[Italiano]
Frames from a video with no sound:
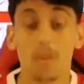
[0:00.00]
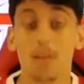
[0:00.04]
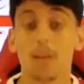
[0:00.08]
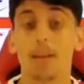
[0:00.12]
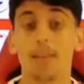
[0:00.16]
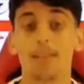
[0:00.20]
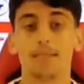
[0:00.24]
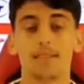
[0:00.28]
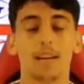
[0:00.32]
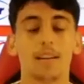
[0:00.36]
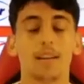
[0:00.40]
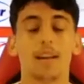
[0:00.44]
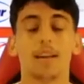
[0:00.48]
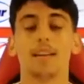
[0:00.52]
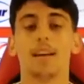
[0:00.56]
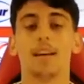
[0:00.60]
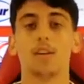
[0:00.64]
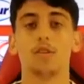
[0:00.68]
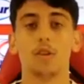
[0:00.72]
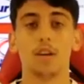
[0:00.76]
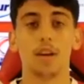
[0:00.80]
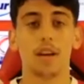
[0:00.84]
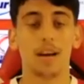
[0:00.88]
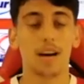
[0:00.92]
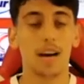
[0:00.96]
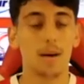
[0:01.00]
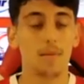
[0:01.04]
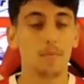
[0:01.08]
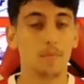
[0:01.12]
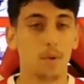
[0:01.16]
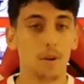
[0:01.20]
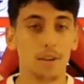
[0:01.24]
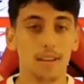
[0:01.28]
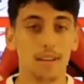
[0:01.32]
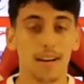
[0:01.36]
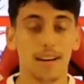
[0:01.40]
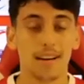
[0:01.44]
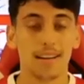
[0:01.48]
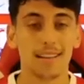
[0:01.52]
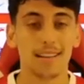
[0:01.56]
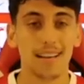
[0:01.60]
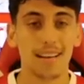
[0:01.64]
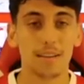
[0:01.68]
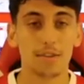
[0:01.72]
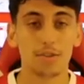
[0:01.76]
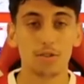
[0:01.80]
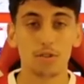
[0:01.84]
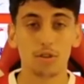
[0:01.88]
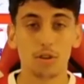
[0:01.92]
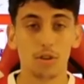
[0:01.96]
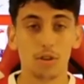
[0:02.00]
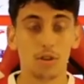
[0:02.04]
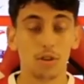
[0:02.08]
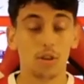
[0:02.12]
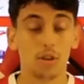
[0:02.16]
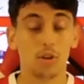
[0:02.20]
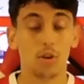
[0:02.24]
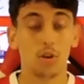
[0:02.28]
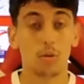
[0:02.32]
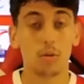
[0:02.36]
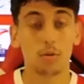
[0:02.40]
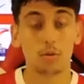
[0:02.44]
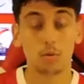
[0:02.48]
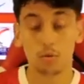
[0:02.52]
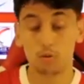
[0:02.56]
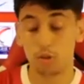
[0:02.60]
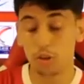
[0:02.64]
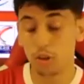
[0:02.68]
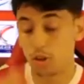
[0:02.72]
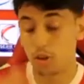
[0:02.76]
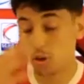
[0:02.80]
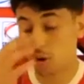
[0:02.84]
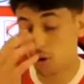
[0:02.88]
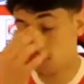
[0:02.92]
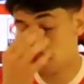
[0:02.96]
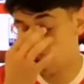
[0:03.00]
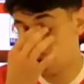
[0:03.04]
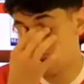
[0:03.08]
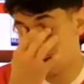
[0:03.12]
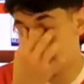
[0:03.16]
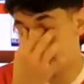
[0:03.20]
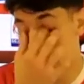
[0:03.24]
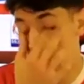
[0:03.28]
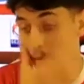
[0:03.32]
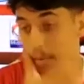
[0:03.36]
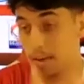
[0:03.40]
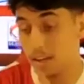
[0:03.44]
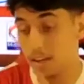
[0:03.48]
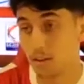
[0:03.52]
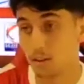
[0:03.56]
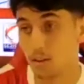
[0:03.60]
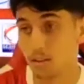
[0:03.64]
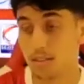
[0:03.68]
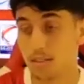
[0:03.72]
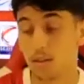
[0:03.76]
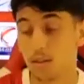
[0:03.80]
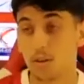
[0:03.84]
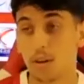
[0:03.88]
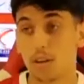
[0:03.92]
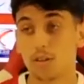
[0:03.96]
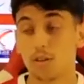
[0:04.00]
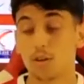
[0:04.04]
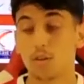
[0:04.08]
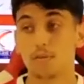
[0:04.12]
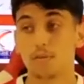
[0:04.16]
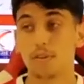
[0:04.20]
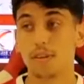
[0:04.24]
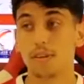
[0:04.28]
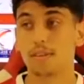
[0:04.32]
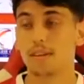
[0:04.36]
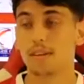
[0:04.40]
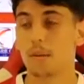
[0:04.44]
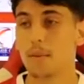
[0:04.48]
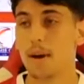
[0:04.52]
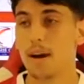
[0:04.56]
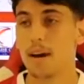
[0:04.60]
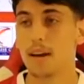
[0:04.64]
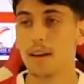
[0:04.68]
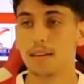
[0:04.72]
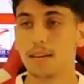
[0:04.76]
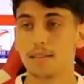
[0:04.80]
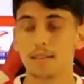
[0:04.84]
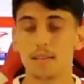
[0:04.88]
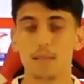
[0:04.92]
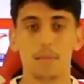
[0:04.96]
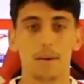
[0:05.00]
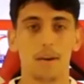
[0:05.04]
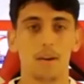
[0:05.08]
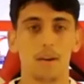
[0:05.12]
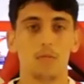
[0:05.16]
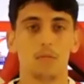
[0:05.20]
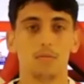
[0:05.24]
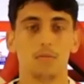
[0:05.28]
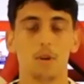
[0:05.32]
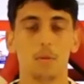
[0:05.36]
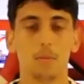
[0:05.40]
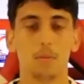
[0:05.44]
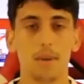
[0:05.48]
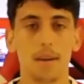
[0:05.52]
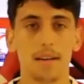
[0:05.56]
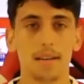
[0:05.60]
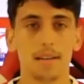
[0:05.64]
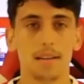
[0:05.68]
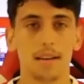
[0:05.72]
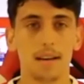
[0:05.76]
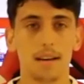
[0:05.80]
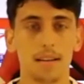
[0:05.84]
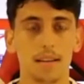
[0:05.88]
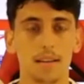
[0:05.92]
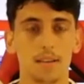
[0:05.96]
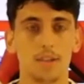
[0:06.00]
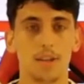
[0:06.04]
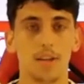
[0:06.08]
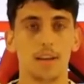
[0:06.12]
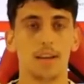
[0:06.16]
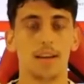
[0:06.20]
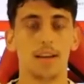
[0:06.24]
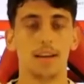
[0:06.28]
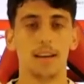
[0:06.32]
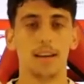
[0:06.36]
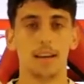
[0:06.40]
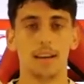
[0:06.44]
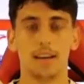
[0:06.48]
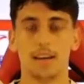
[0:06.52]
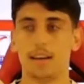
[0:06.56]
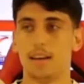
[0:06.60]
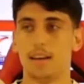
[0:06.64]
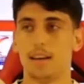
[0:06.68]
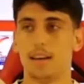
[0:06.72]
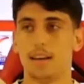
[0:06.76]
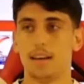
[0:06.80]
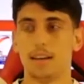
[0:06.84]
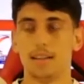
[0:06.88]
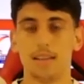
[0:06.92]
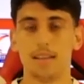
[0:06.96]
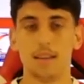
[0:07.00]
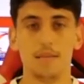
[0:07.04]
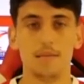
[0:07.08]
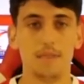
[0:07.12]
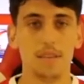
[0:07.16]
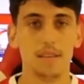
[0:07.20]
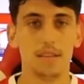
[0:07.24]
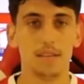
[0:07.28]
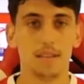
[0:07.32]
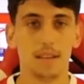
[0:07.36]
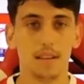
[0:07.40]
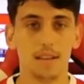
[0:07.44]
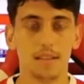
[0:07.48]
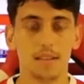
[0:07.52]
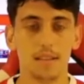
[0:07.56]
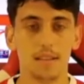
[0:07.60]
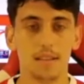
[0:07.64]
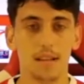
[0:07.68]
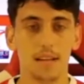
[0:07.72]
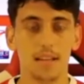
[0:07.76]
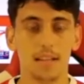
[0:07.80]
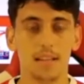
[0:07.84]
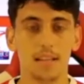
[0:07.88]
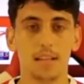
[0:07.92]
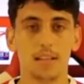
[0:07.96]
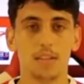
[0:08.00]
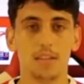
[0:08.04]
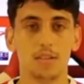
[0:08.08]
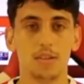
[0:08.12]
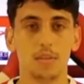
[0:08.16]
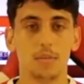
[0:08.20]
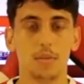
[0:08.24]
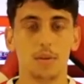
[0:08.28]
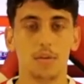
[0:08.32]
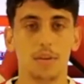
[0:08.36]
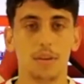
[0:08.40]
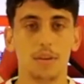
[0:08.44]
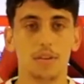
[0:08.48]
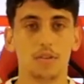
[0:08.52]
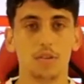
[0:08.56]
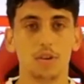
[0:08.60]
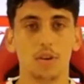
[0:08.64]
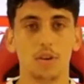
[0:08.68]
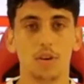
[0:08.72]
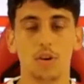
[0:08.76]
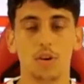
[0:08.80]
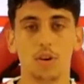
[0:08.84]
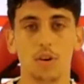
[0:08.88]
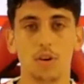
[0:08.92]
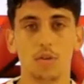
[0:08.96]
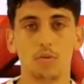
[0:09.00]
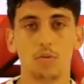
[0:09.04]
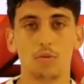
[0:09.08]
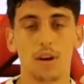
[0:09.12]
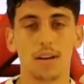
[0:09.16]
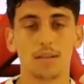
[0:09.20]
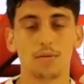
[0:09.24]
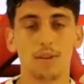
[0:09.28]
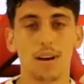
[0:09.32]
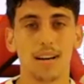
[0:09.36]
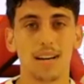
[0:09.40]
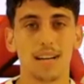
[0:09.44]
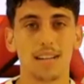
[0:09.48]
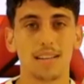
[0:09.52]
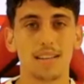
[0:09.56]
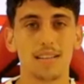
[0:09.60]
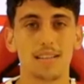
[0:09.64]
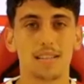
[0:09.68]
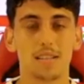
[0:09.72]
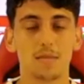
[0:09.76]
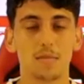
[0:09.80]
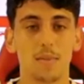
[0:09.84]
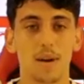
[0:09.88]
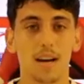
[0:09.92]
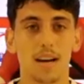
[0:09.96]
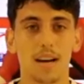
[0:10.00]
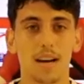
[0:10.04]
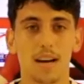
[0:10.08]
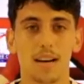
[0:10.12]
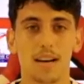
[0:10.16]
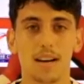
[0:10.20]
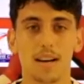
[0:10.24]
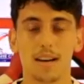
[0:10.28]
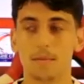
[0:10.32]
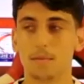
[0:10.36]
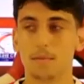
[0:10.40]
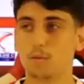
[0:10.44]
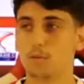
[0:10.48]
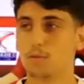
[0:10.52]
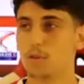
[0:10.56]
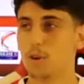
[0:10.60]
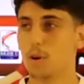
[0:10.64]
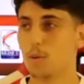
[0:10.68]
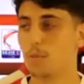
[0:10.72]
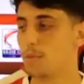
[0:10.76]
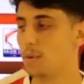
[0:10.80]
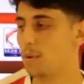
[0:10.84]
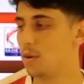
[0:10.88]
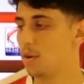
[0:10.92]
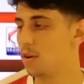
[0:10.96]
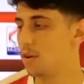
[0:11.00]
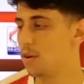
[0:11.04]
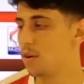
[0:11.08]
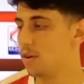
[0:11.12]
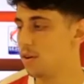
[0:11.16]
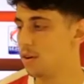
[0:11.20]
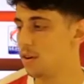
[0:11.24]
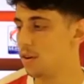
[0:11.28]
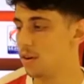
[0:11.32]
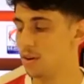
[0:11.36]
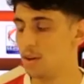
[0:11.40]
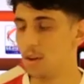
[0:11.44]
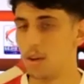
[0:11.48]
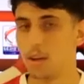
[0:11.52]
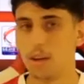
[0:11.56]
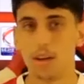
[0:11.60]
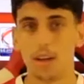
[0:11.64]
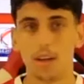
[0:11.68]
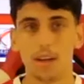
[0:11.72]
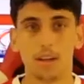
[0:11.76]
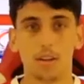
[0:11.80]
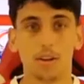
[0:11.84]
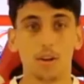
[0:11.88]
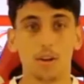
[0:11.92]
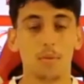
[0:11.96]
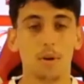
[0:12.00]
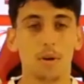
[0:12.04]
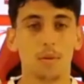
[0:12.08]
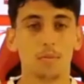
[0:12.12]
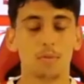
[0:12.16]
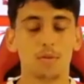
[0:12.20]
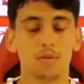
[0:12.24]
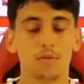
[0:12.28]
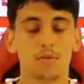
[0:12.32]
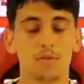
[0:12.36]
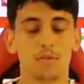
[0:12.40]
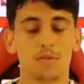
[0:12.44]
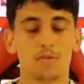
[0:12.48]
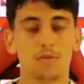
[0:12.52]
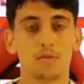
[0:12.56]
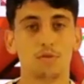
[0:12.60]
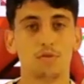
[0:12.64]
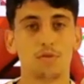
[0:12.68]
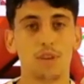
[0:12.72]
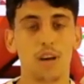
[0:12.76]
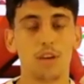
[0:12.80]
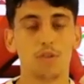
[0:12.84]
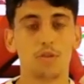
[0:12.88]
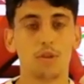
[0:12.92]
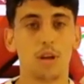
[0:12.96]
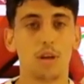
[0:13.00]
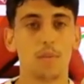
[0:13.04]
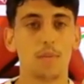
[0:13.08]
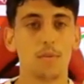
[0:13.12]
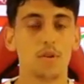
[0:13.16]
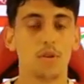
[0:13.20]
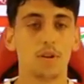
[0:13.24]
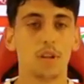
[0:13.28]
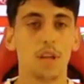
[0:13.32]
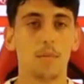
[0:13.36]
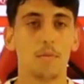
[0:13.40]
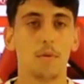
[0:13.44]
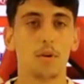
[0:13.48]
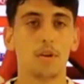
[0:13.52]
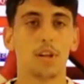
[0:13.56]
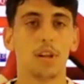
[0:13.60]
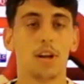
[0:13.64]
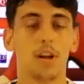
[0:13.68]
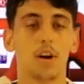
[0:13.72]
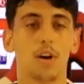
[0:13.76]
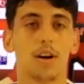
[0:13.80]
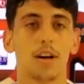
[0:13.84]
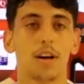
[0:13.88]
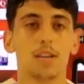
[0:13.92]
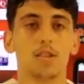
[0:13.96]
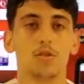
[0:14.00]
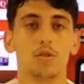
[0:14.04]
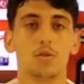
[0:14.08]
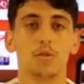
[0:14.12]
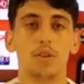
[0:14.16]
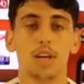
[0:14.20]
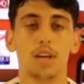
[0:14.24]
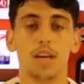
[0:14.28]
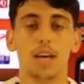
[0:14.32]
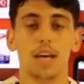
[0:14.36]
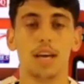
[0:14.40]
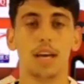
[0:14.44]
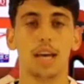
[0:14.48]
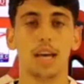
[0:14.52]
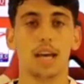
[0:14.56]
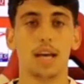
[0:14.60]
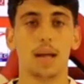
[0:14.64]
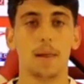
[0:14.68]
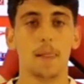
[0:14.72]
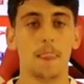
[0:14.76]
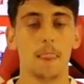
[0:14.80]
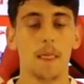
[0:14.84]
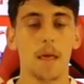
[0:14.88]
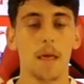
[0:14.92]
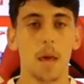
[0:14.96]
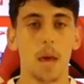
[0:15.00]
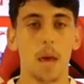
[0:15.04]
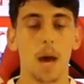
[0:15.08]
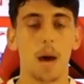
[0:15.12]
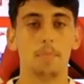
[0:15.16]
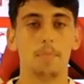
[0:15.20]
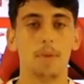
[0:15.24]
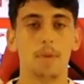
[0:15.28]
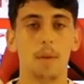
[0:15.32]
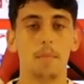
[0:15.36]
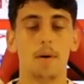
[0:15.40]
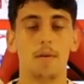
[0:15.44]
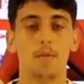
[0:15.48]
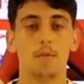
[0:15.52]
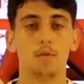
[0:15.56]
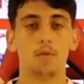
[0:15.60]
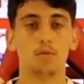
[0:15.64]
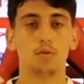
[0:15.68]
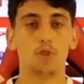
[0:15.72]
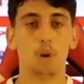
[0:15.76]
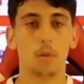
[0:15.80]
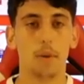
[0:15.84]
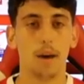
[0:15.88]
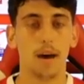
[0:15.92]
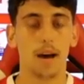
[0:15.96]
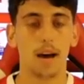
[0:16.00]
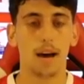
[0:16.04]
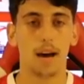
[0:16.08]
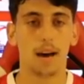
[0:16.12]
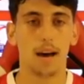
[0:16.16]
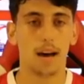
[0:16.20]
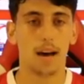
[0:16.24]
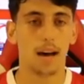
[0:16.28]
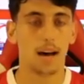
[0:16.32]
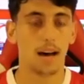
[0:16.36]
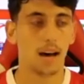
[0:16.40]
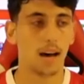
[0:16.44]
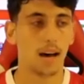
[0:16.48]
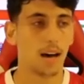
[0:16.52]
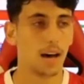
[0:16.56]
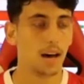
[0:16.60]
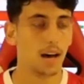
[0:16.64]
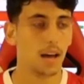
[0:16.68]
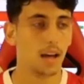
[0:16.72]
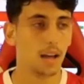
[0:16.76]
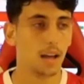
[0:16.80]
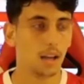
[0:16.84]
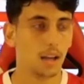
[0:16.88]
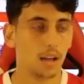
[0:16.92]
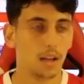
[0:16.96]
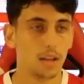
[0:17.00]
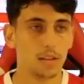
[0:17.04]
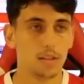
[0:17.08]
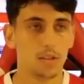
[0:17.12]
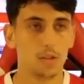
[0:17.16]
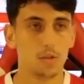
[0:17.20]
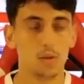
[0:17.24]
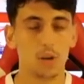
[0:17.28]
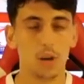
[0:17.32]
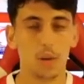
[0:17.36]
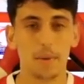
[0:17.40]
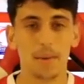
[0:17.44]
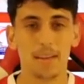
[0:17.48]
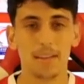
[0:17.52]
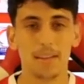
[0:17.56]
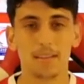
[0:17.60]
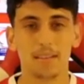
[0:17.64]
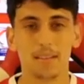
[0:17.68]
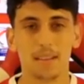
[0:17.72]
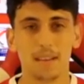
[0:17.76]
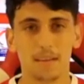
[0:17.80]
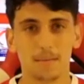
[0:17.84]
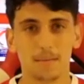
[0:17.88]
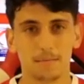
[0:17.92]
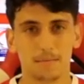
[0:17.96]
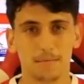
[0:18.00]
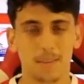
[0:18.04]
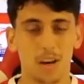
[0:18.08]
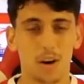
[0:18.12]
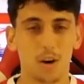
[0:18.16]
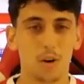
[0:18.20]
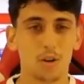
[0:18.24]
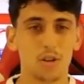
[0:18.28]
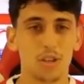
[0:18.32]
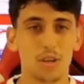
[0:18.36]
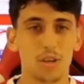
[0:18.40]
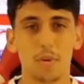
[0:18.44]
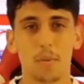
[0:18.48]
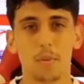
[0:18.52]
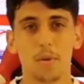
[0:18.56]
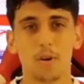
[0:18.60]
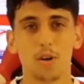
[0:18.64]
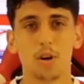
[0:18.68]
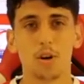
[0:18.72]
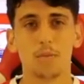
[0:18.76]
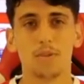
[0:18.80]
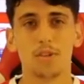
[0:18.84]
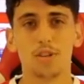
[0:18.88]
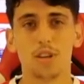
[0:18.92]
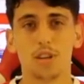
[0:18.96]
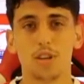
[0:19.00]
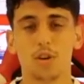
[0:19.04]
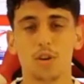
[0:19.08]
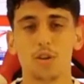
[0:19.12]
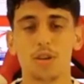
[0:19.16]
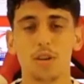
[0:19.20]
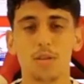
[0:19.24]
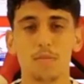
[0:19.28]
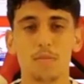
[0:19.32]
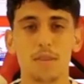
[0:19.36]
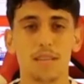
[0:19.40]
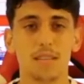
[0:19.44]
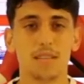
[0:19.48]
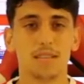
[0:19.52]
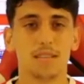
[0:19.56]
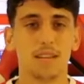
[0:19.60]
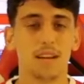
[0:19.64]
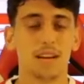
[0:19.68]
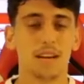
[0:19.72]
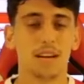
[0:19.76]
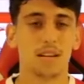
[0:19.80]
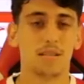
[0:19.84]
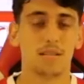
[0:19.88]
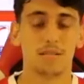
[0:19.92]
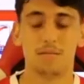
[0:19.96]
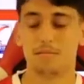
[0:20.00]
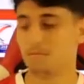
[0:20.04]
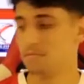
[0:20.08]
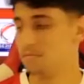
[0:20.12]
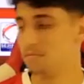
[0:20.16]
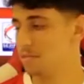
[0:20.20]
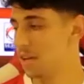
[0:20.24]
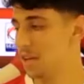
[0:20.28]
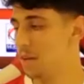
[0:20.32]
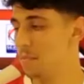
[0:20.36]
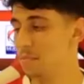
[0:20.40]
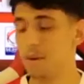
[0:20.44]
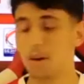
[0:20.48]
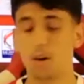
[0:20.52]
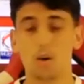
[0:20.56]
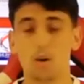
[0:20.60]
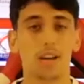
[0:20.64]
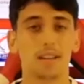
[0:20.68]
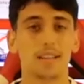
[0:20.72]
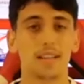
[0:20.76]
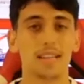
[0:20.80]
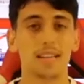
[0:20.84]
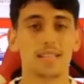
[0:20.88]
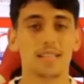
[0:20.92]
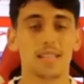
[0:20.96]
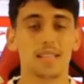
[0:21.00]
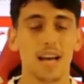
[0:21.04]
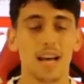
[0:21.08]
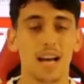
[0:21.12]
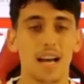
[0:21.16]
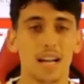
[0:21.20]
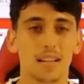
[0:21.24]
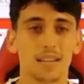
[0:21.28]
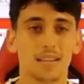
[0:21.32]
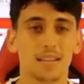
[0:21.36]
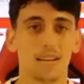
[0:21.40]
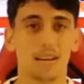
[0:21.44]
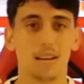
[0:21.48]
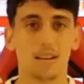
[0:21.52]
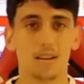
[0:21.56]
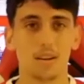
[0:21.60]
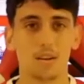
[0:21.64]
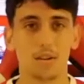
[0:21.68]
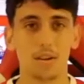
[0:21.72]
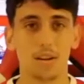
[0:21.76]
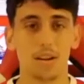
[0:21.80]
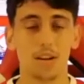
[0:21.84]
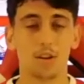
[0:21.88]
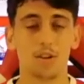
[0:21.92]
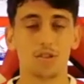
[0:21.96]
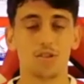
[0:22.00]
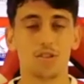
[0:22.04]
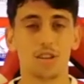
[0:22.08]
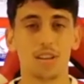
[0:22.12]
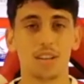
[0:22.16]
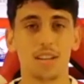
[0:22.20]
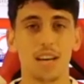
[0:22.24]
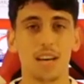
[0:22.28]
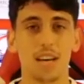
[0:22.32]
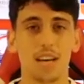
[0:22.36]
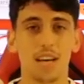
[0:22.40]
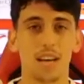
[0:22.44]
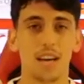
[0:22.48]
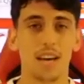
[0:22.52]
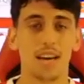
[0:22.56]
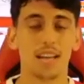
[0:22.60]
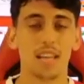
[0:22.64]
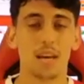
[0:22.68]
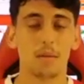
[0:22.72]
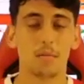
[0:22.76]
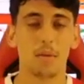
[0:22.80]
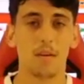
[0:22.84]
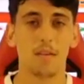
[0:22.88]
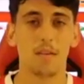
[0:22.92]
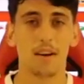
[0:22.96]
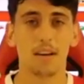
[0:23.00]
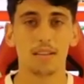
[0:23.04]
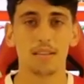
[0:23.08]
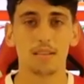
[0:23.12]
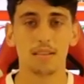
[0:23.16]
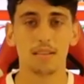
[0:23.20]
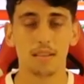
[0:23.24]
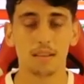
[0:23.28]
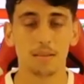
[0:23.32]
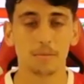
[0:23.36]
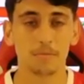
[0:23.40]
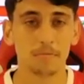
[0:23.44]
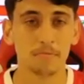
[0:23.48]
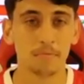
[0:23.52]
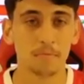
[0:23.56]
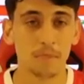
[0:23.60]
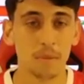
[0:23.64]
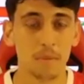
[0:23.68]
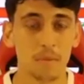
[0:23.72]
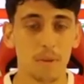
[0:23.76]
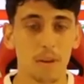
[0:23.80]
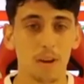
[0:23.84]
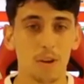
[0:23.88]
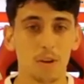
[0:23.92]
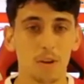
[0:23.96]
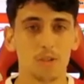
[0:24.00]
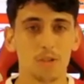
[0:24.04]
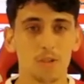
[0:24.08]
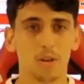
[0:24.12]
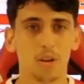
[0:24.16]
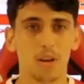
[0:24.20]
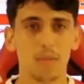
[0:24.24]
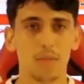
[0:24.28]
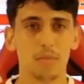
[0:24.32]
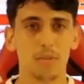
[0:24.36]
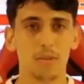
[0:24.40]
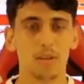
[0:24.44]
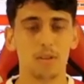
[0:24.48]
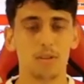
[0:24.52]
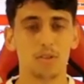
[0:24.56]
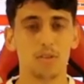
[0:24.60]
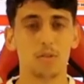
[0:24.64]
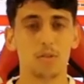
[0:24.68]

Anzando, andando in campo e dare tanto come tutti i giorni in allenamento. È stata una sconfitta amara, sì, ma non, non meritata. Cioè, si è vista sin dall'inizio. Abbiamo fatto una, una grandissima gara, purtroppo l'abbiamo sfruttato al migliore dei modi delle occasioni che abbiamo avuto, ma sicuramente da oggi abbiamo ricominciato con il mister, sempre con la testa alta, con le nostre idee e andiamo avanti per il nostro cammino.